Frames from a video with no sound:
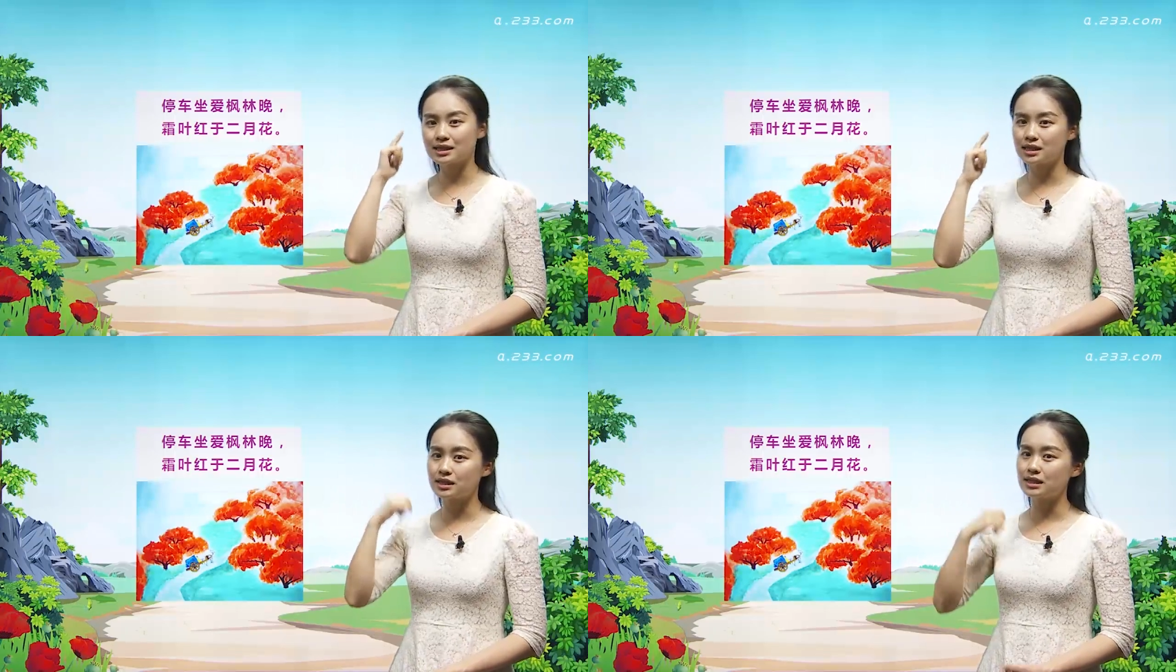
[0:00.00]

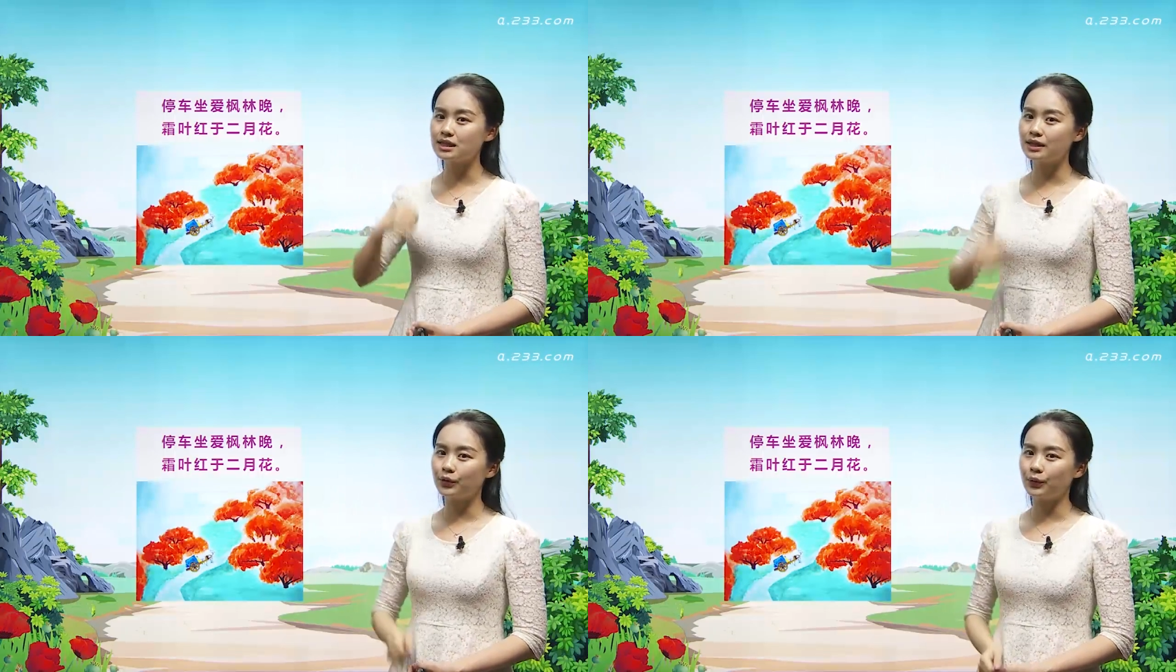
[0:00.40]
仔
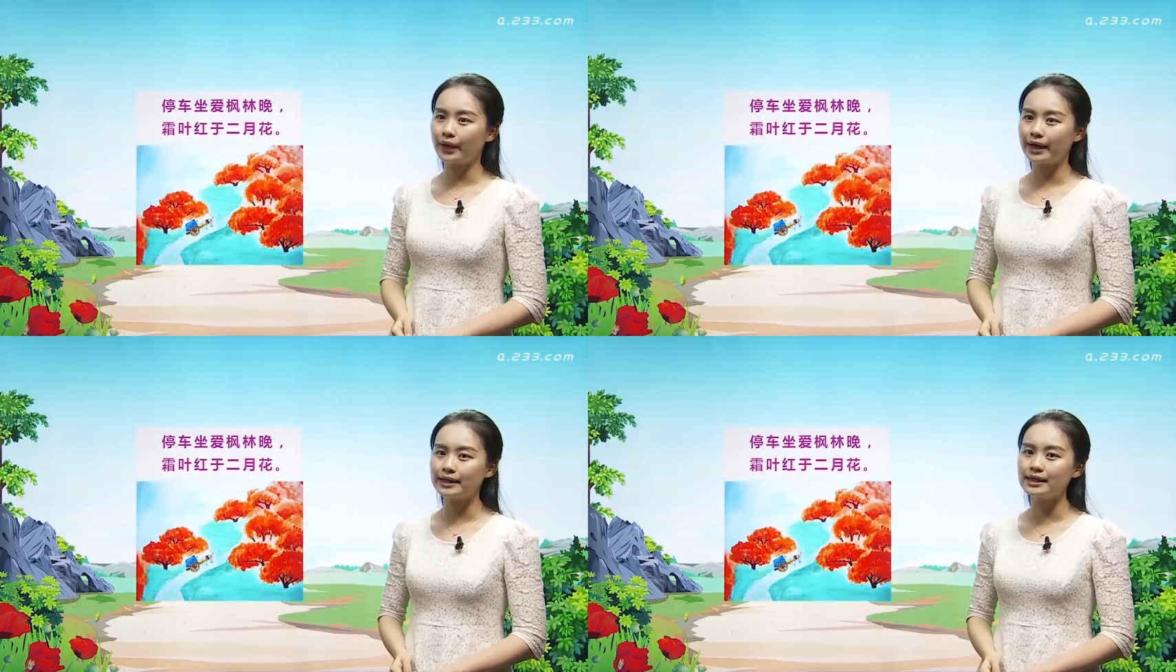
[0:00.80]
细的
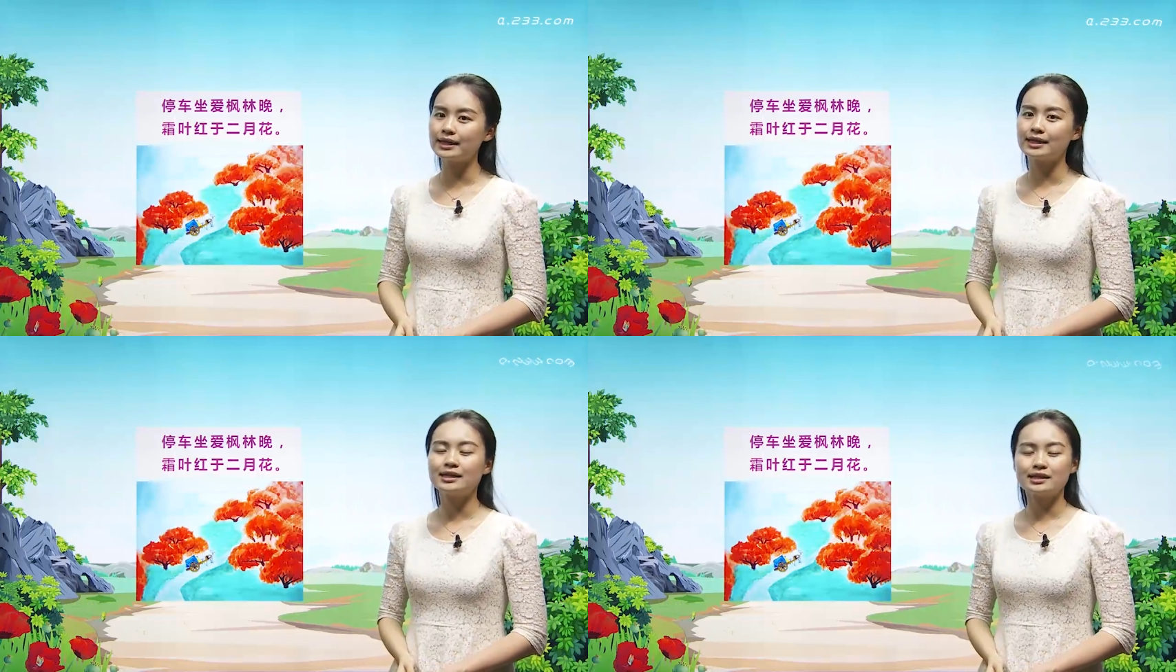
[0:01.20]
回
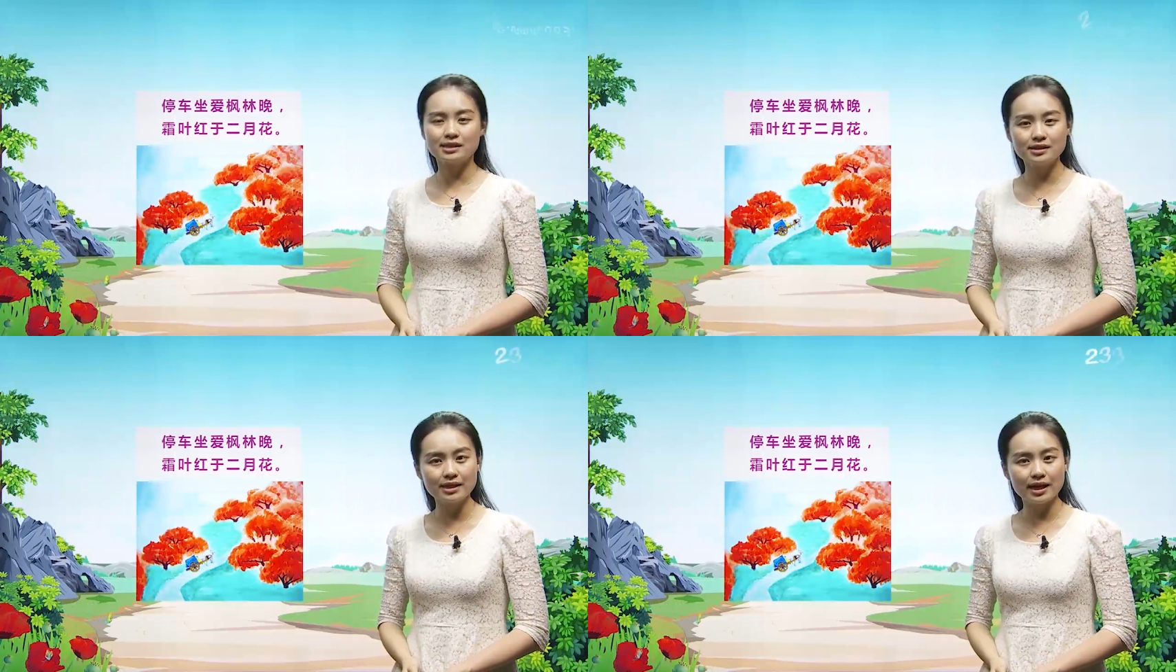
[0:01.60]
忆
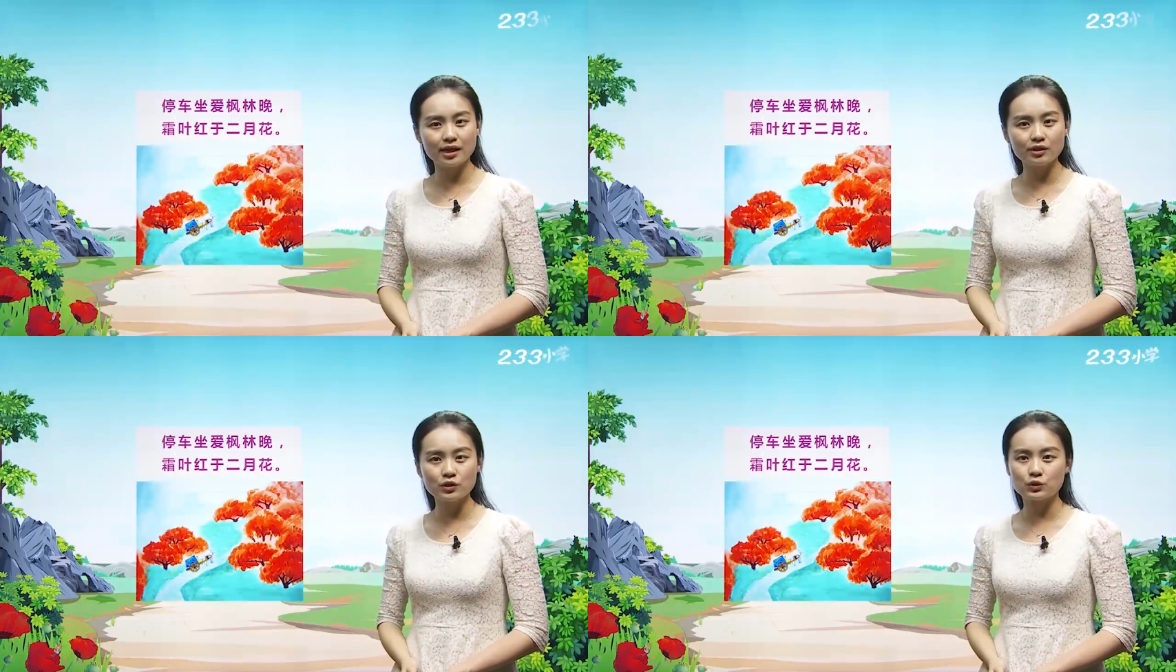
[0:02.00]
诗
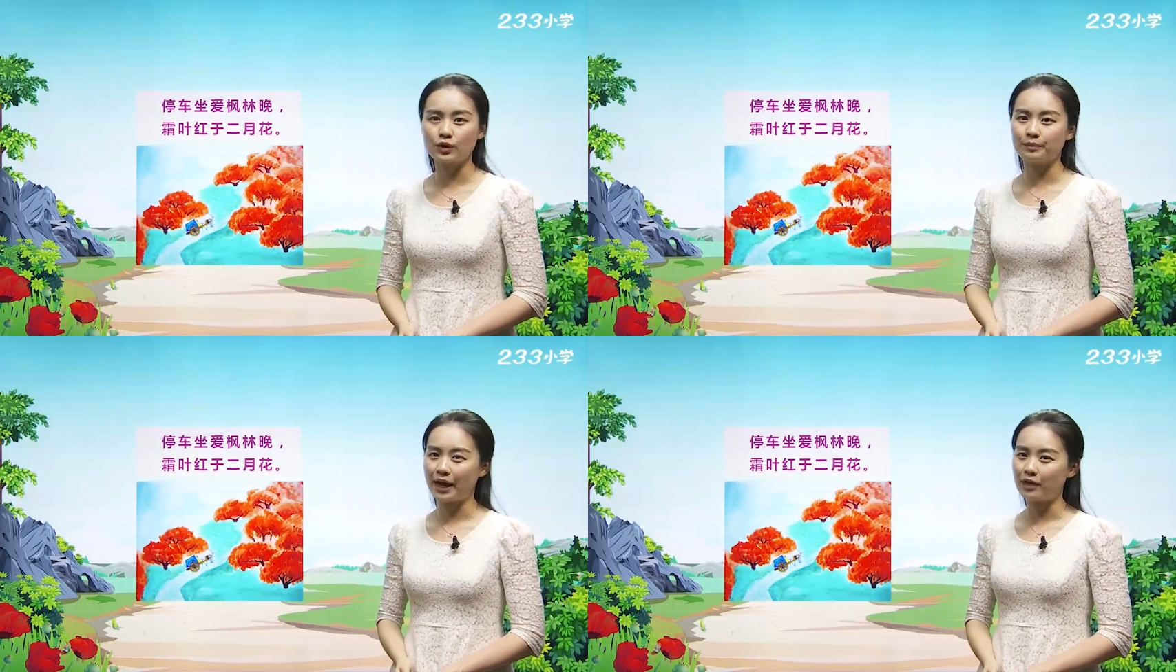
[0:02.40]
人
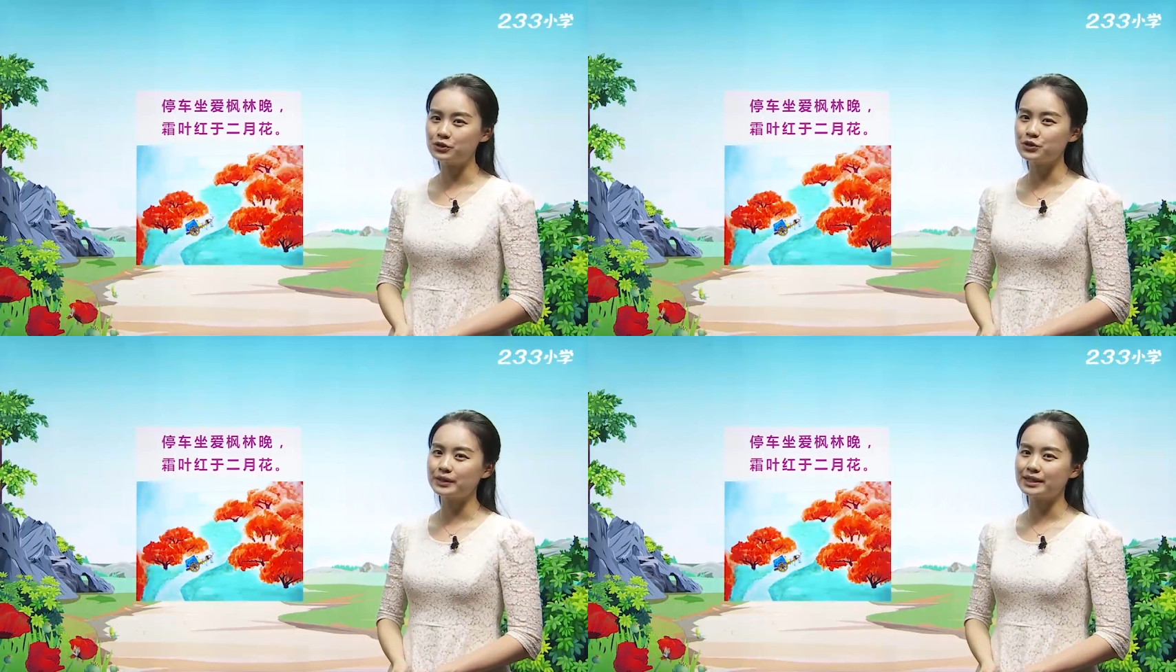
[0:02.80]
所
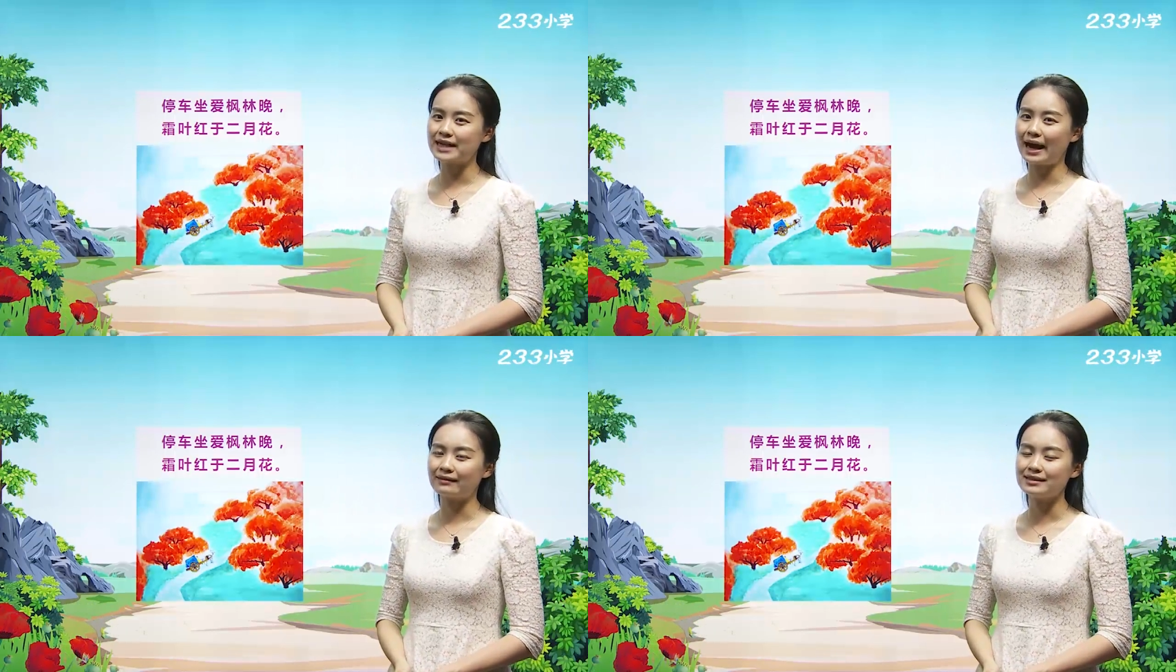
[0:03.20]
描述
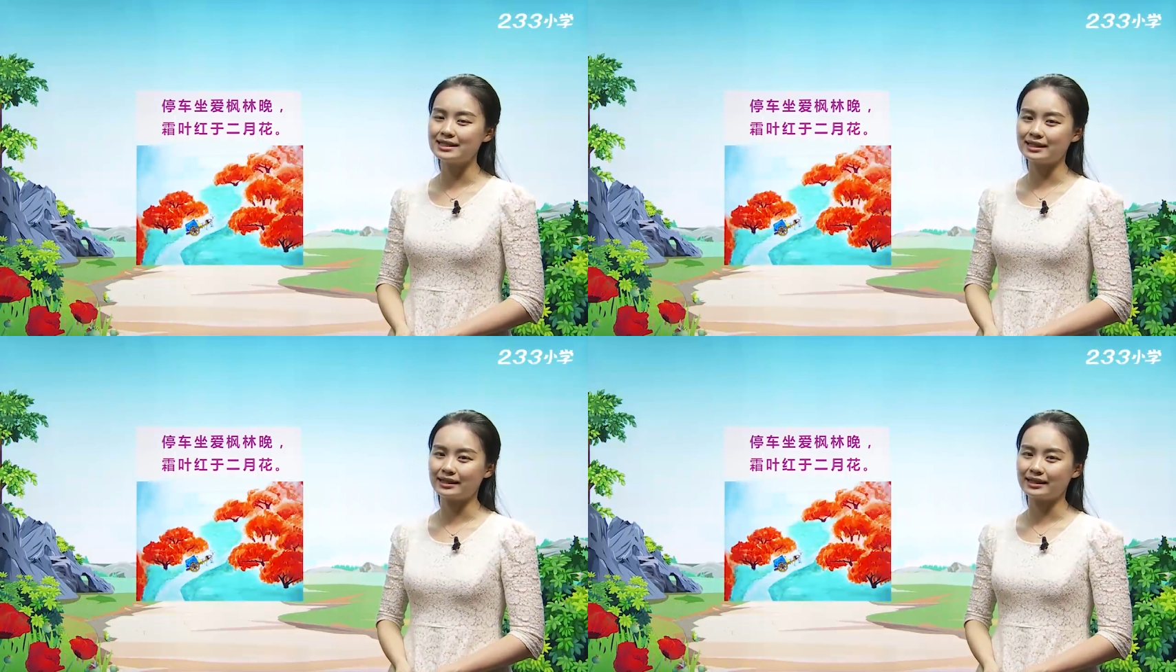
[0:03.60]
的场